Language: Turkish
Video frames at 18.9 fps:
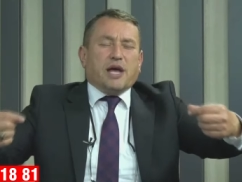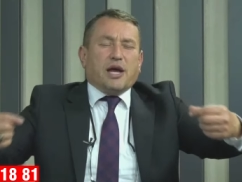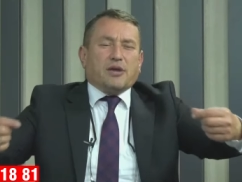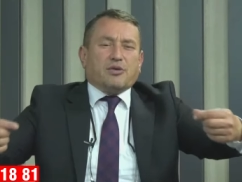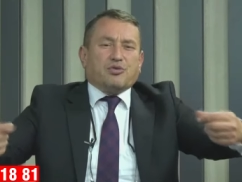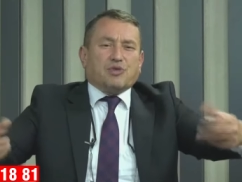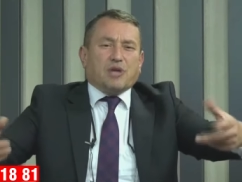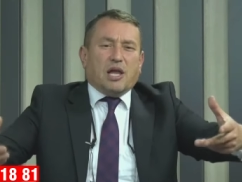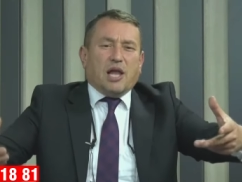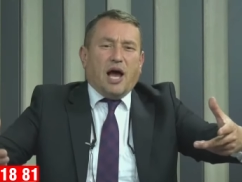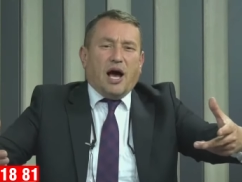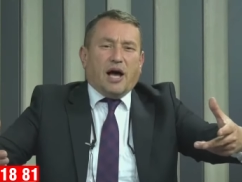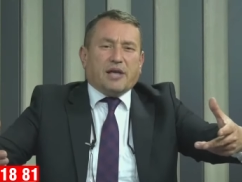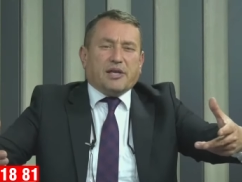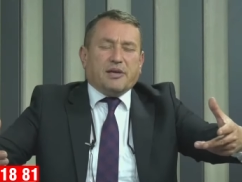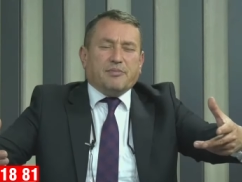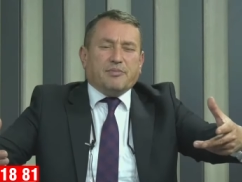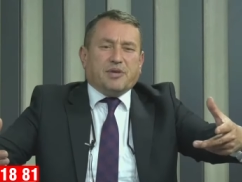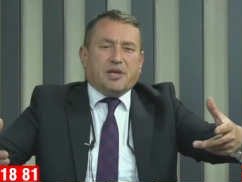güzel
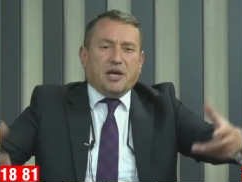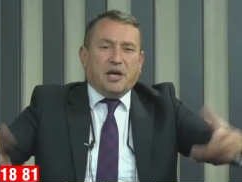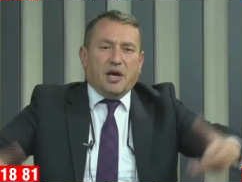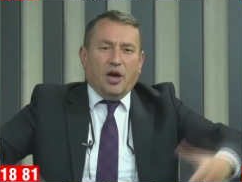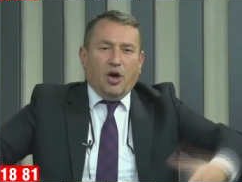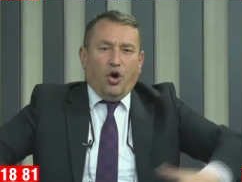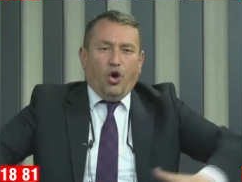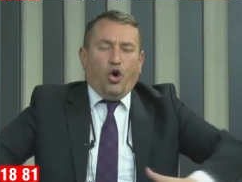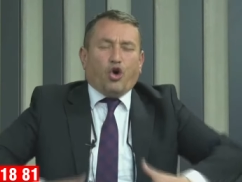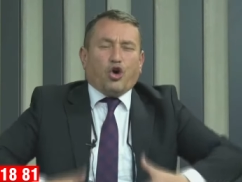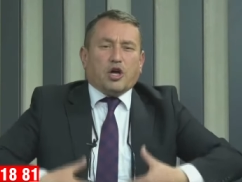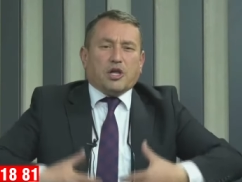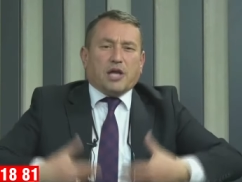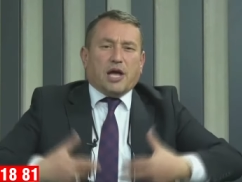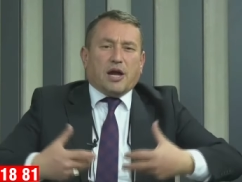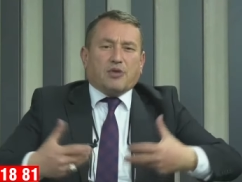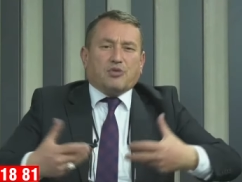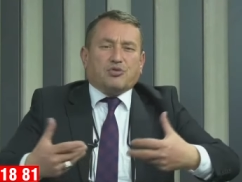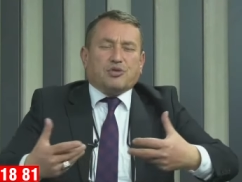hakim ki, o
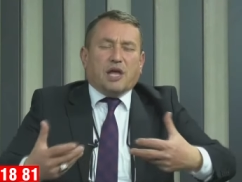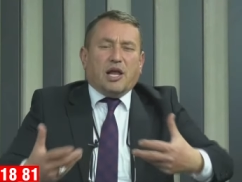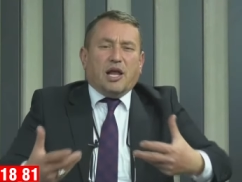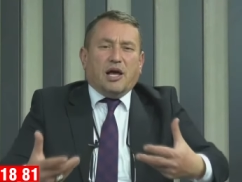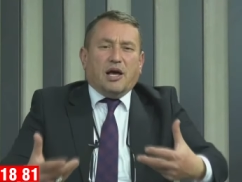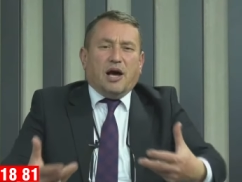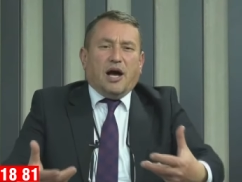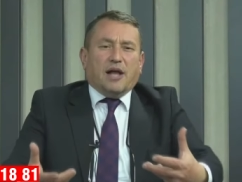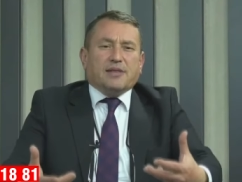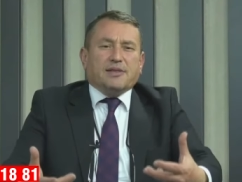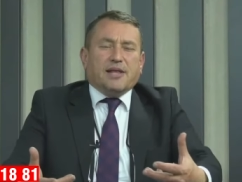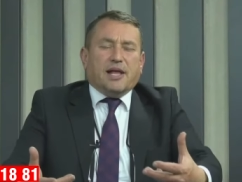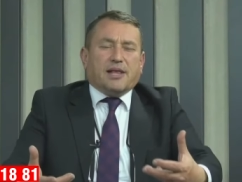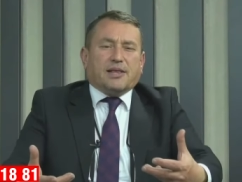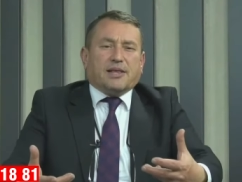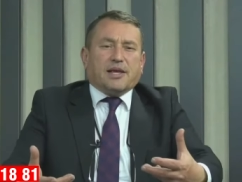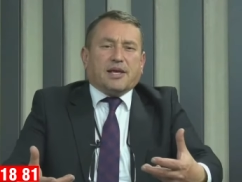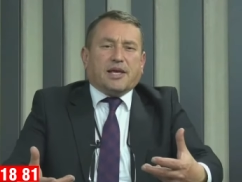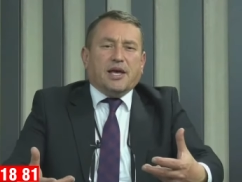kadar güzel
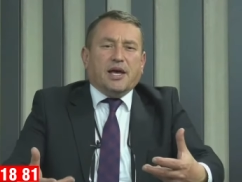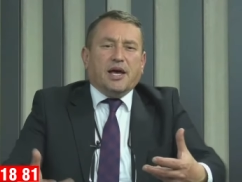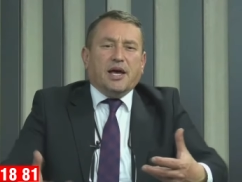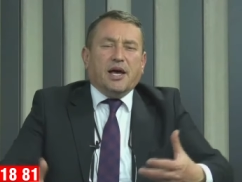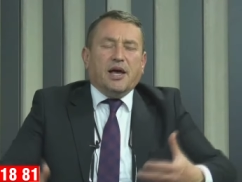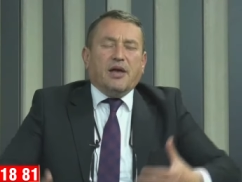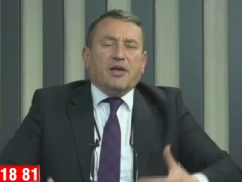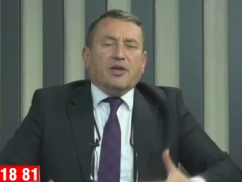anlattı ki